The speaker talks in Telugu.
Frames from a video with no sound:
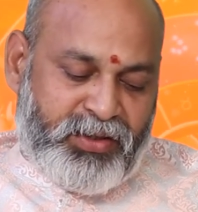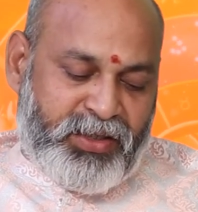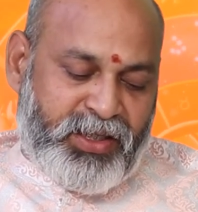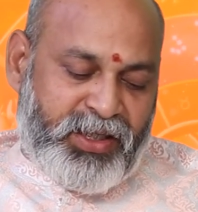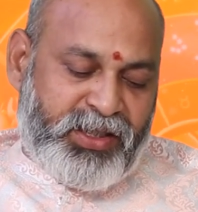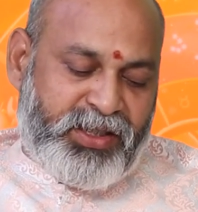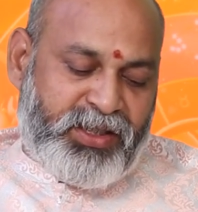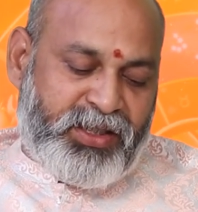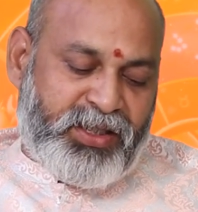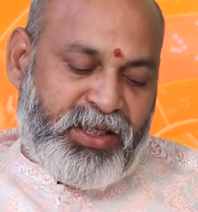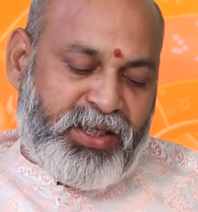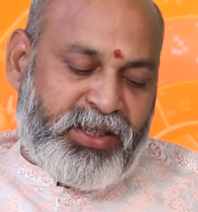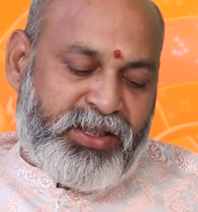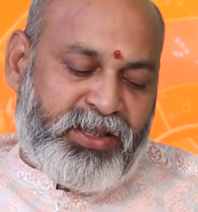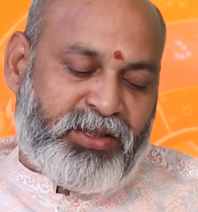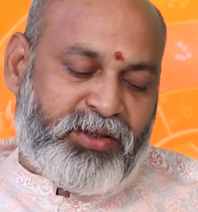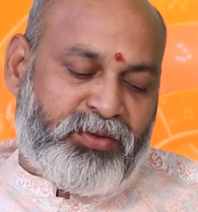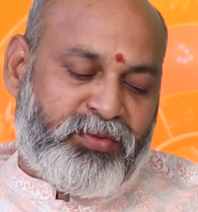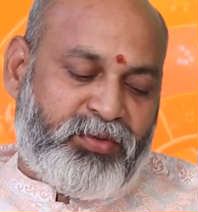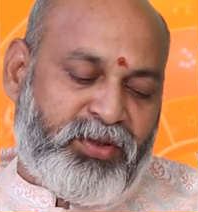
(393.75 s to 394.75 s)
ధనిష్ట
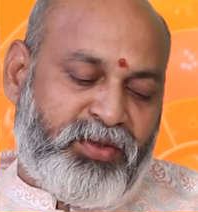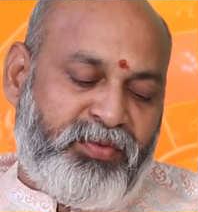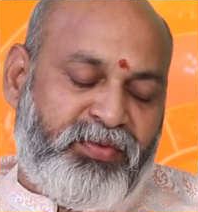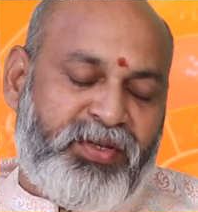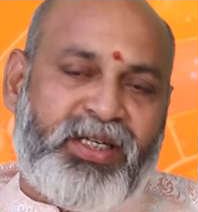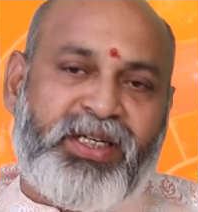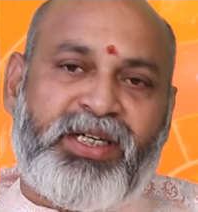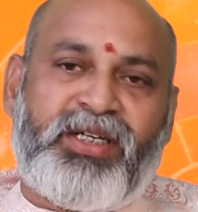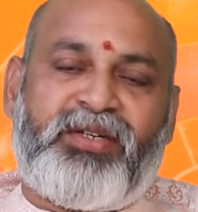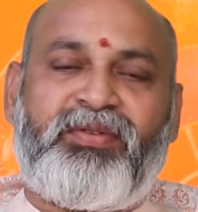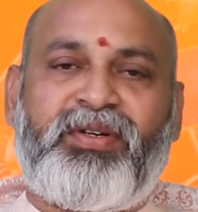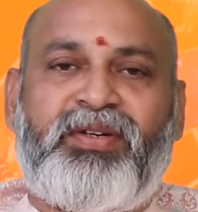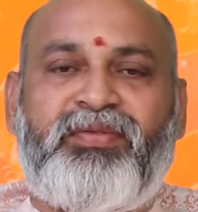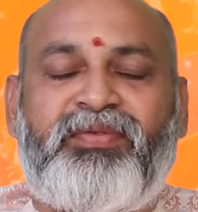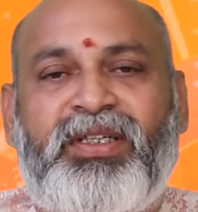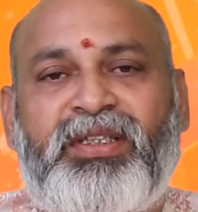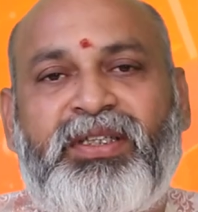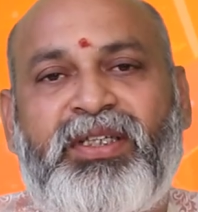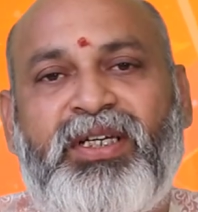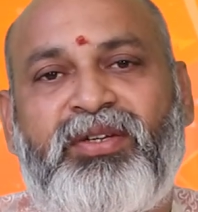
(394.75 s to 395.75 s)
నక్షత్రం ఉందో వీరికి ఇటువంటి
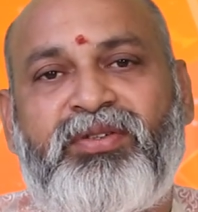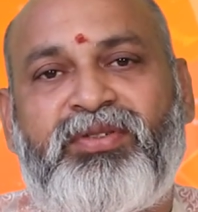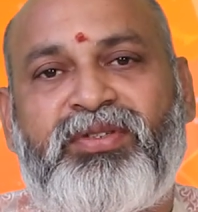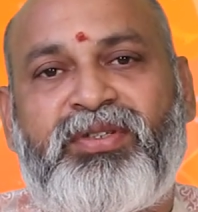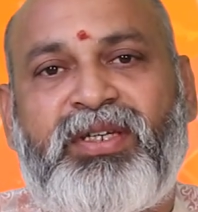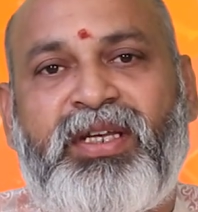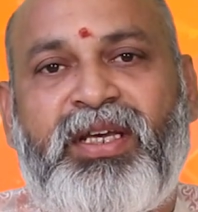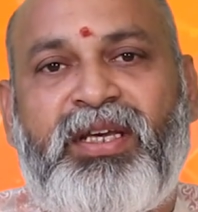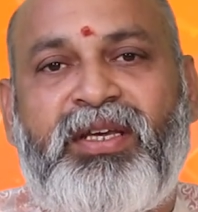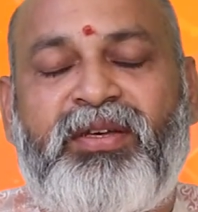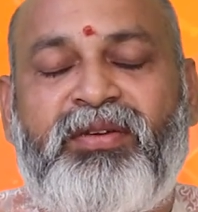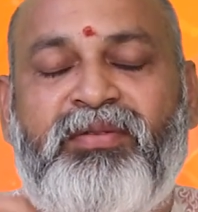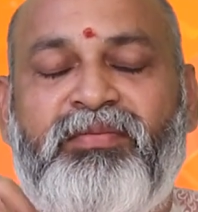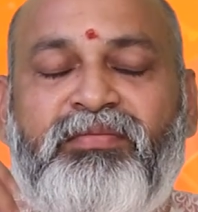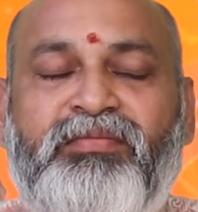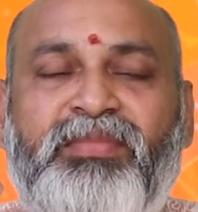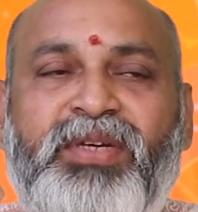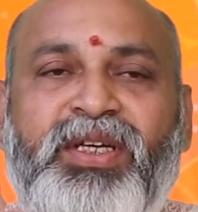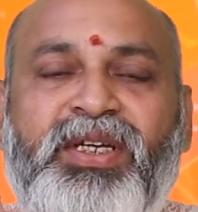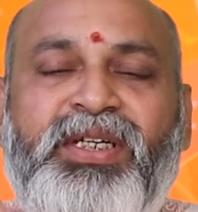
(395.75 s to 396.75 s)
ఫలితాలు వస్తున్నాయి
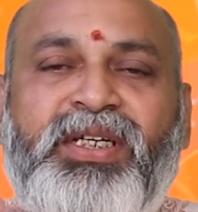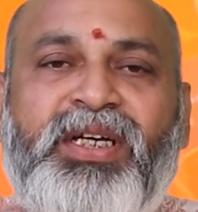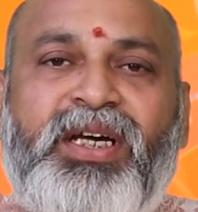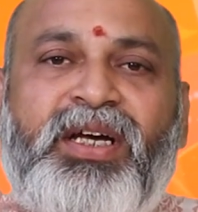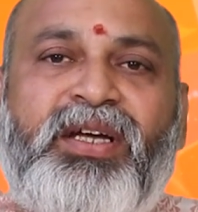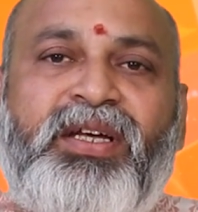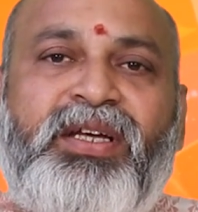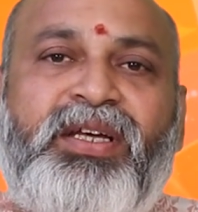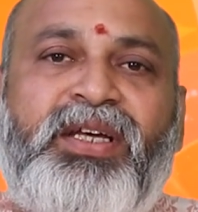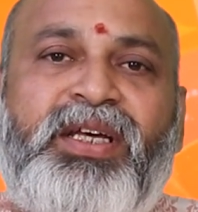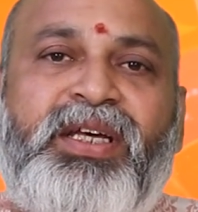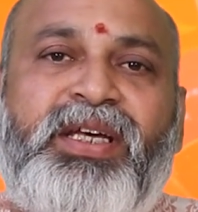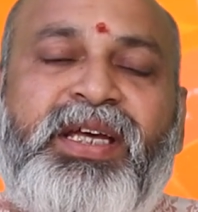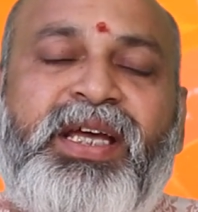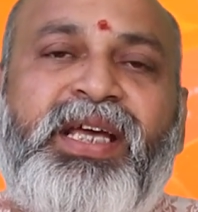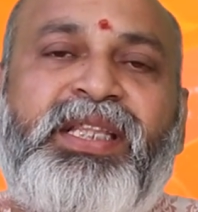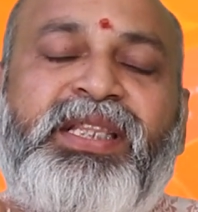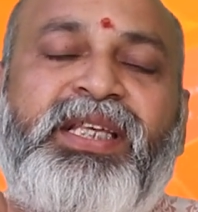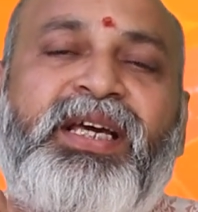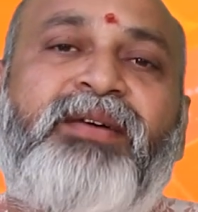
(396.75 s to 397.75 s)
మీరిక
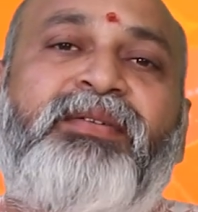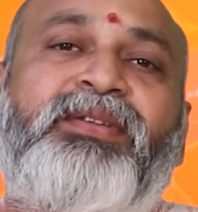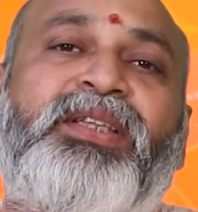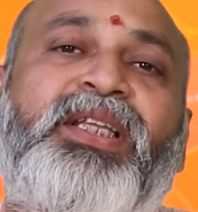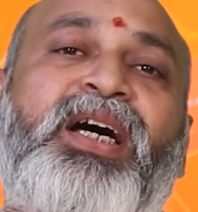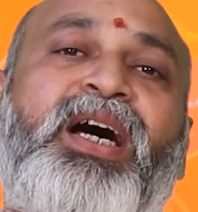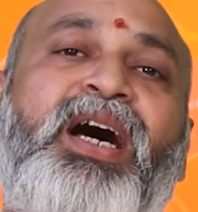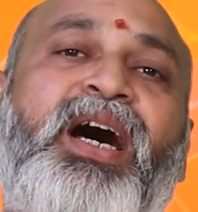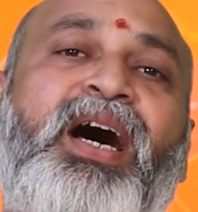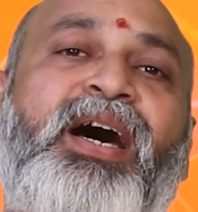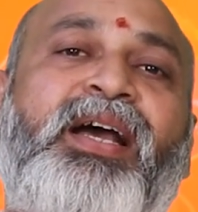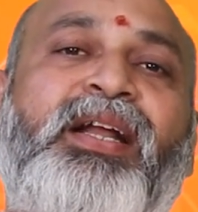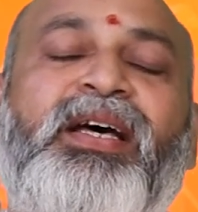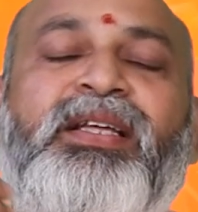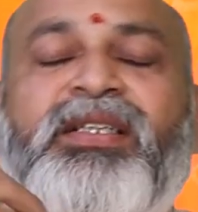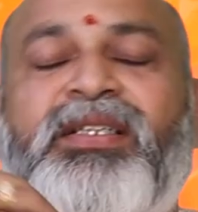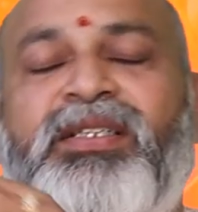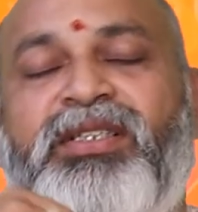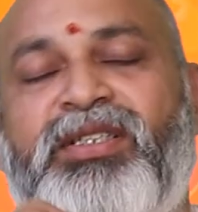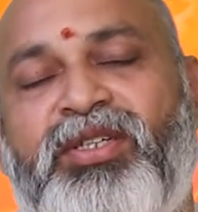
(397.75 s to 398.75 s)
ఏ దేవత
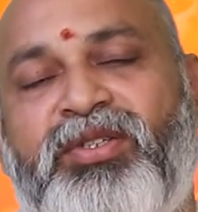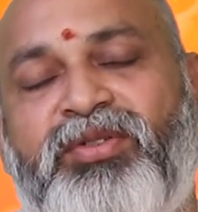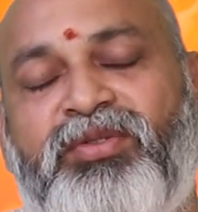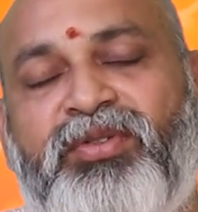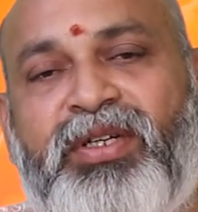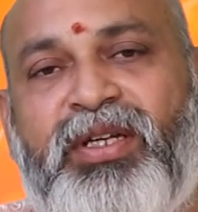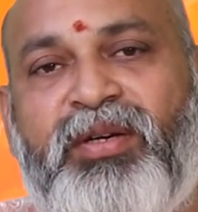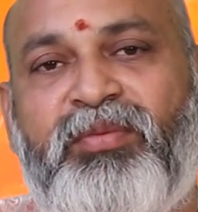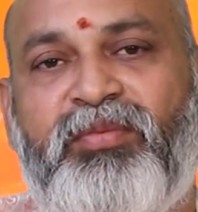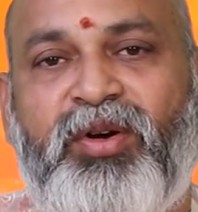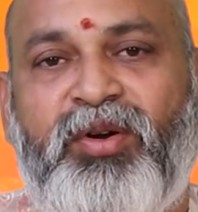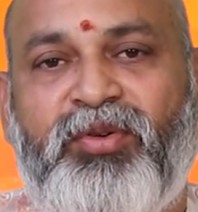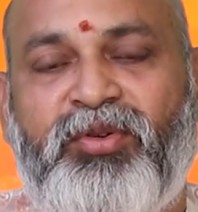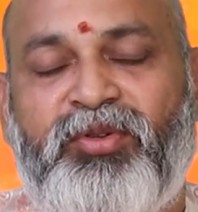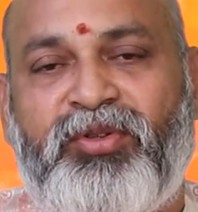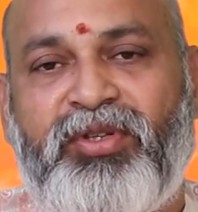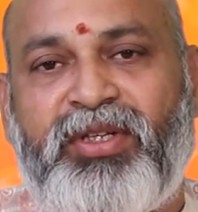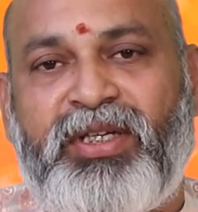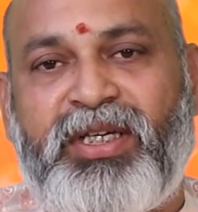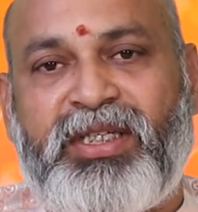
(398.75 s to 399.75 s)
ఆరాధన చేసుకుంటే
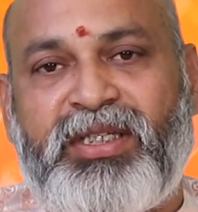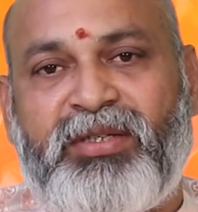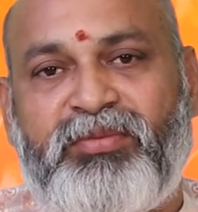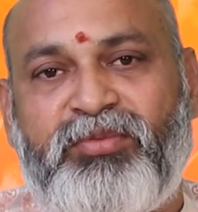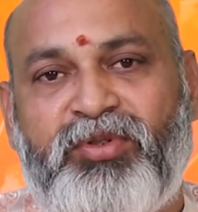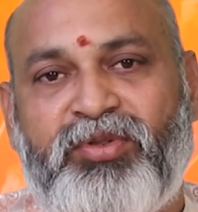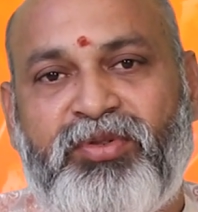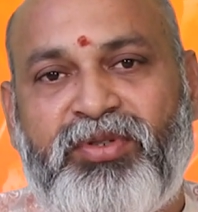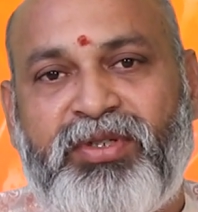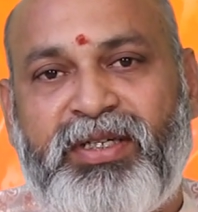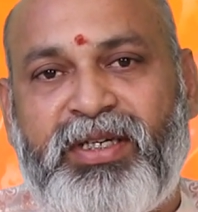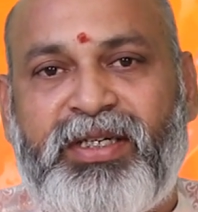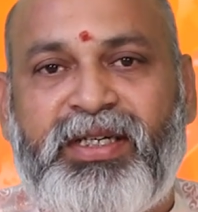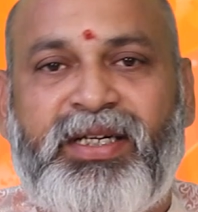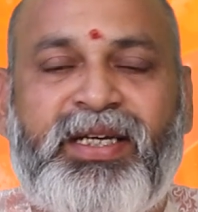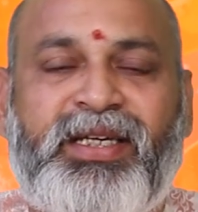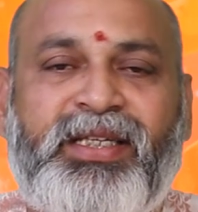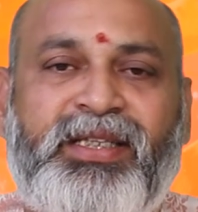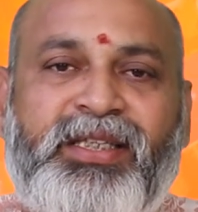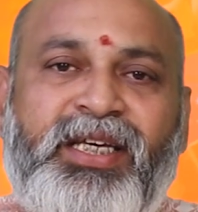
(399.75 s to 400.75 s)
బాగుంటుంది అని చెప్పి
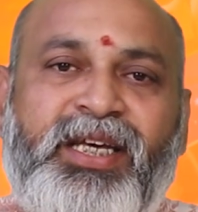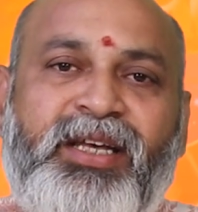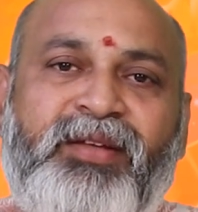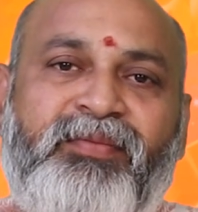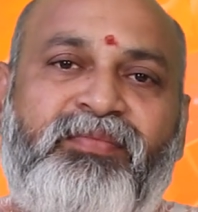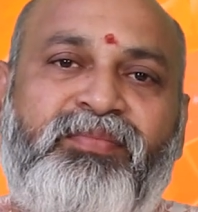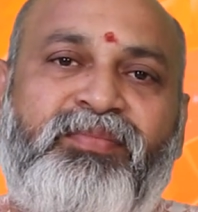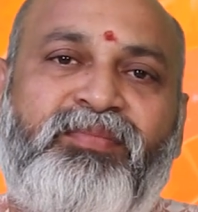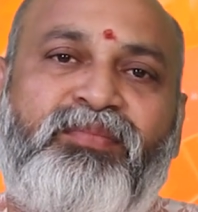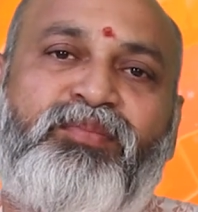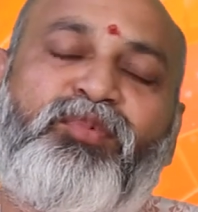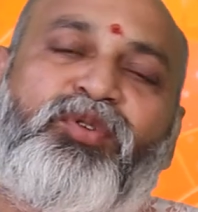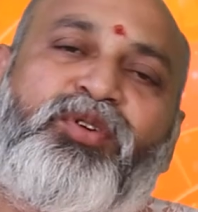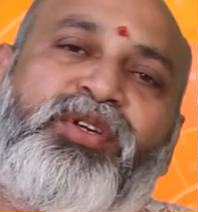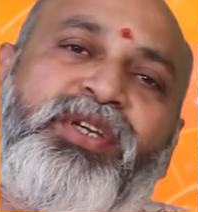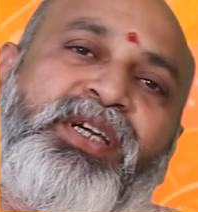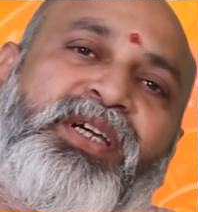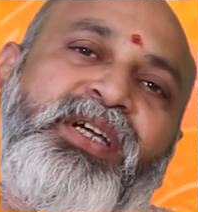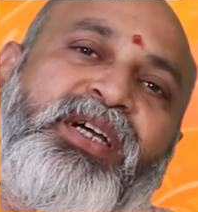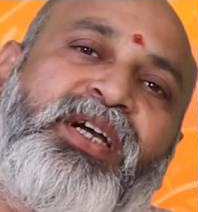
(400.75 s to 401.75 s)
చూసినట్లయితే
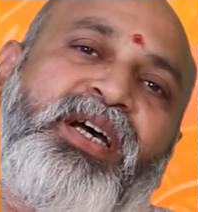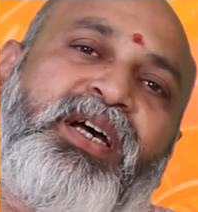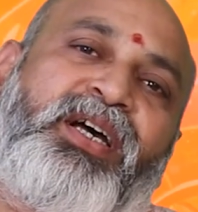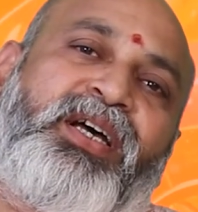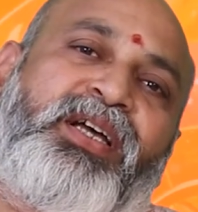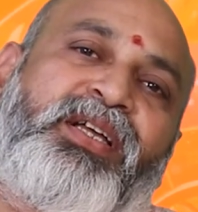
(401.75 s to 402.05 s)
ముఖ్యంగా